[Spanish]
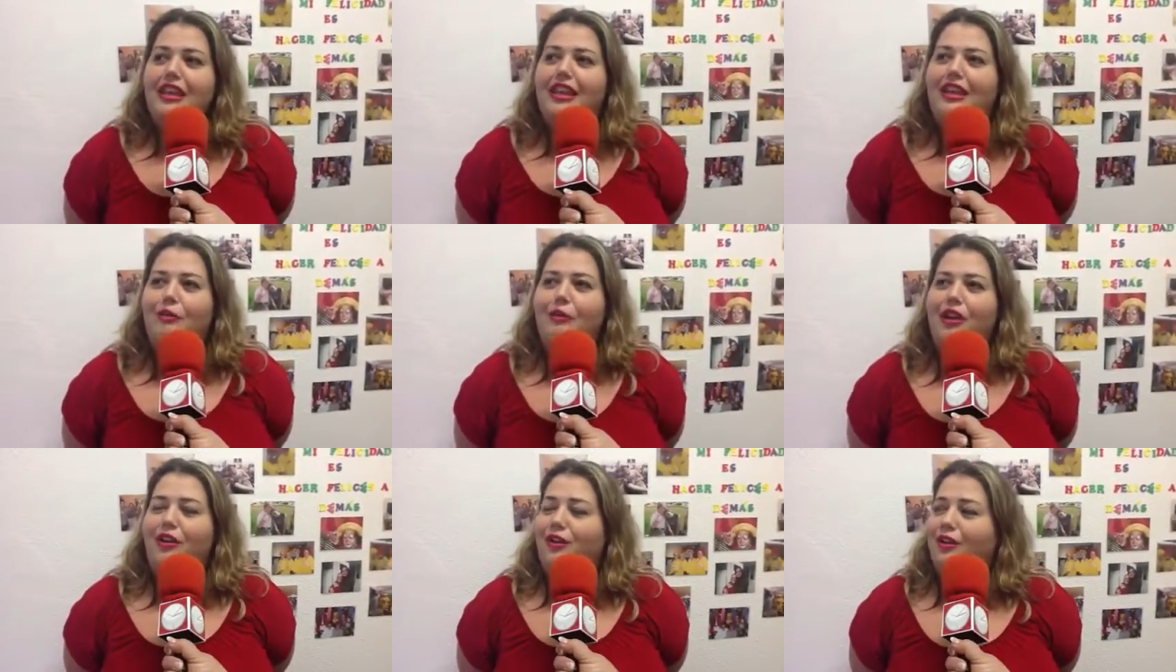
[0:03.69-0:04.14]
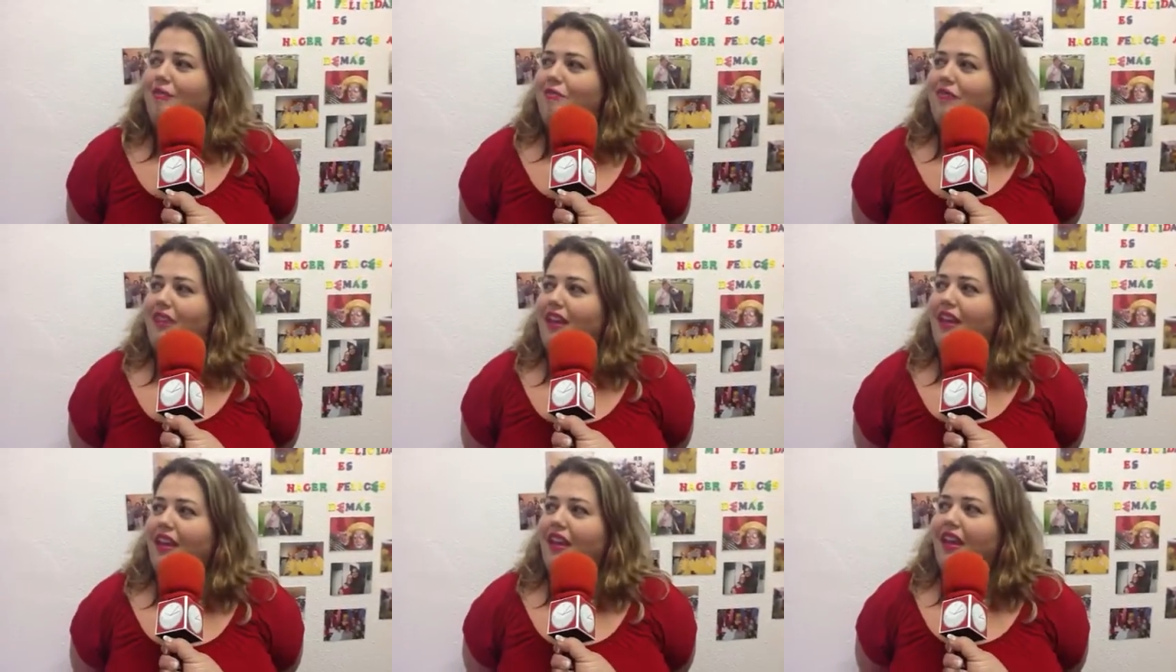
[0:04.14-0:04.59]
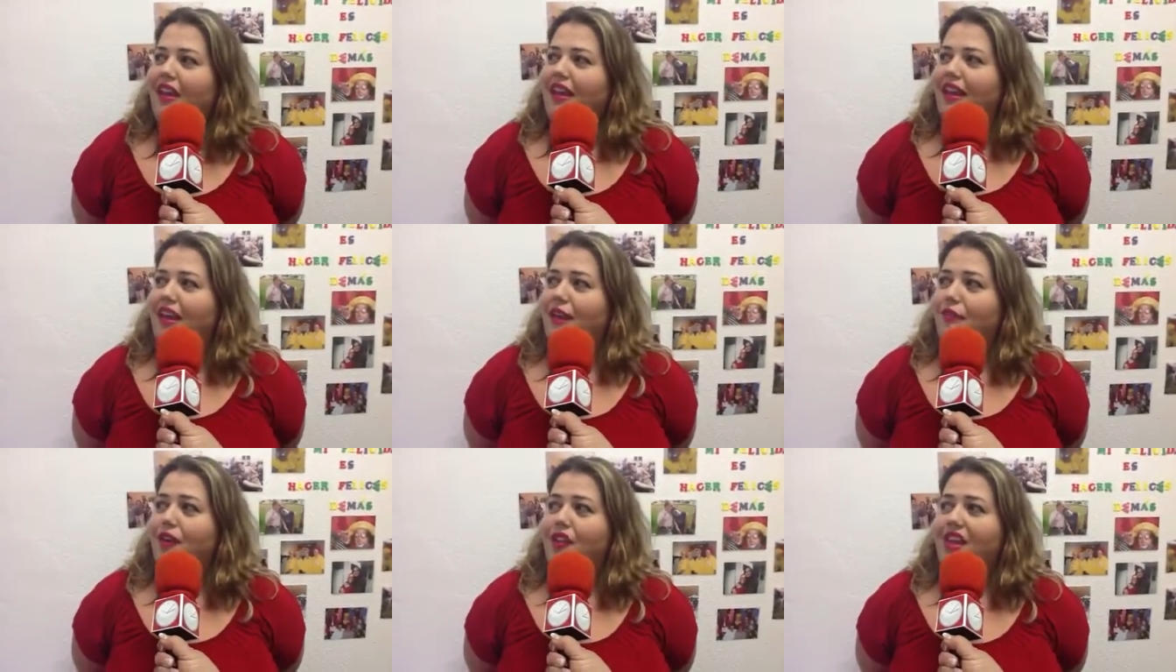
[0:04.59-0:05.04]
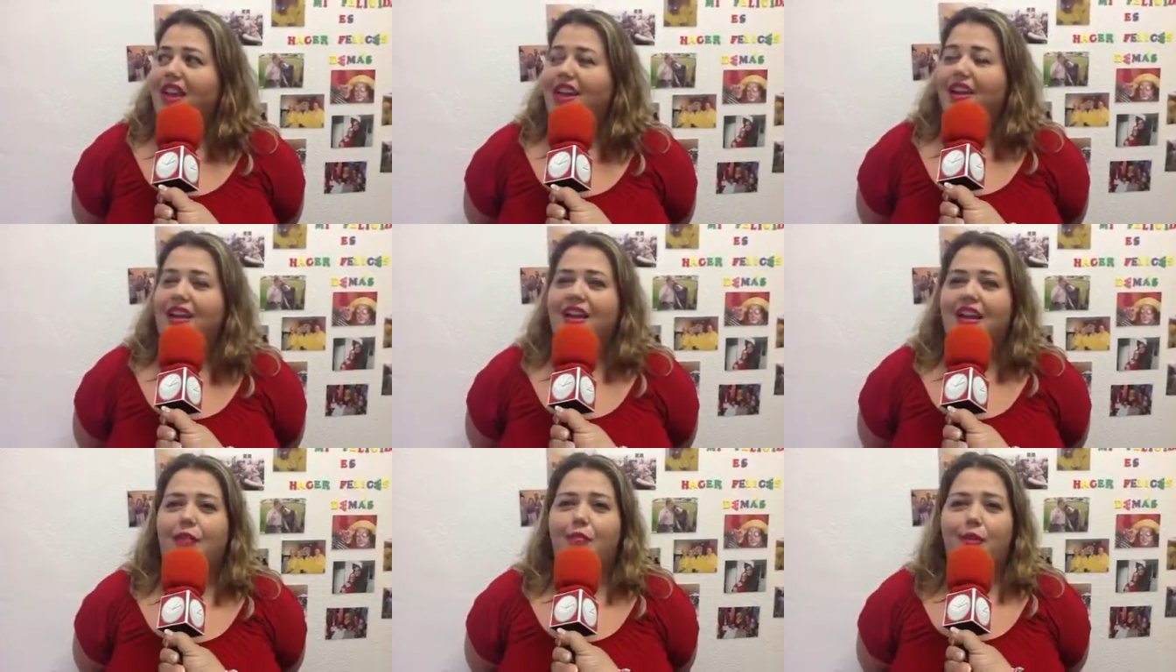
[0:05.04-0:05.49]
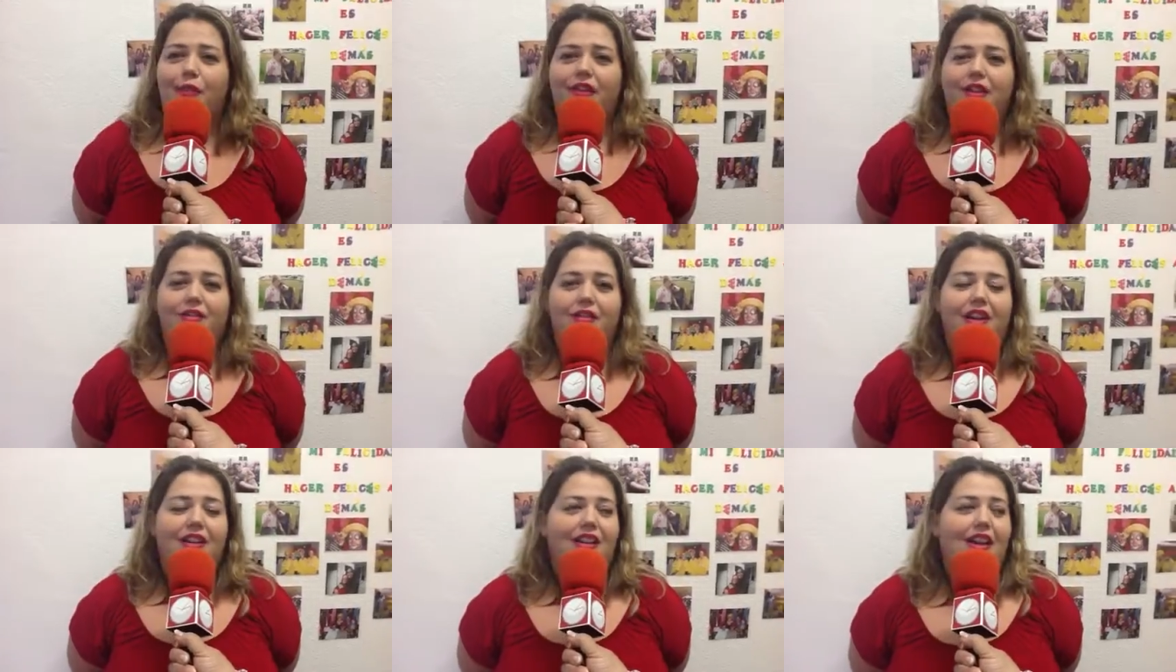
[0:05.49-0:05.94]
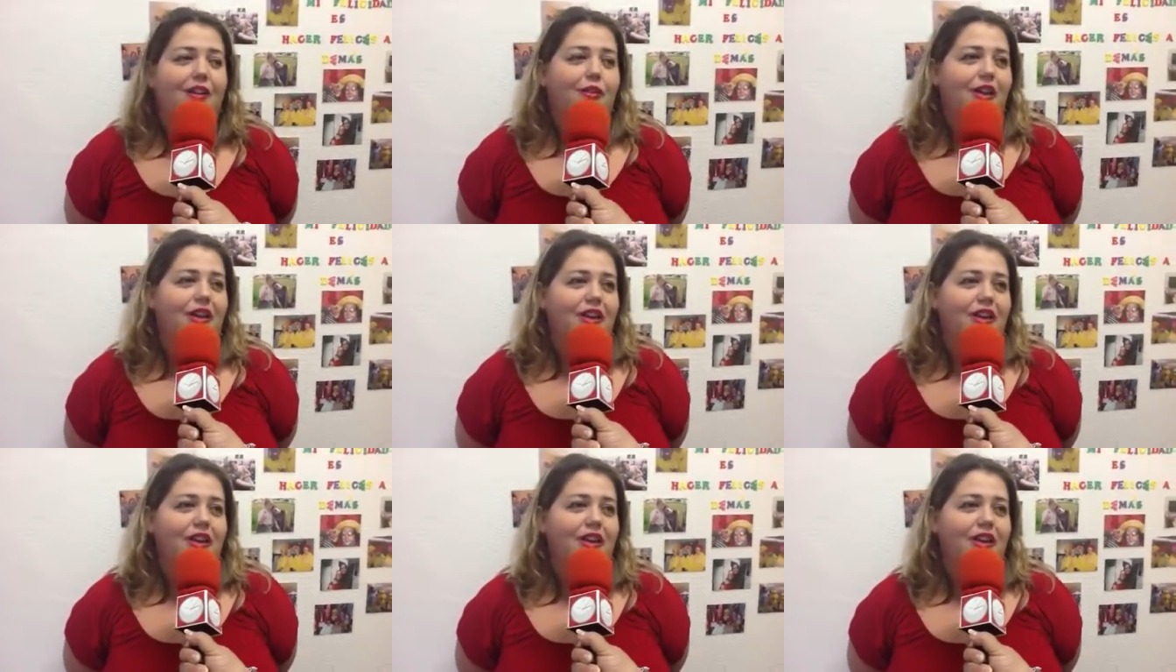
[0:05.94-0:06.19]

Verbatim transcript: Y bueno, eh, es verdad que en el campo de Gibraltar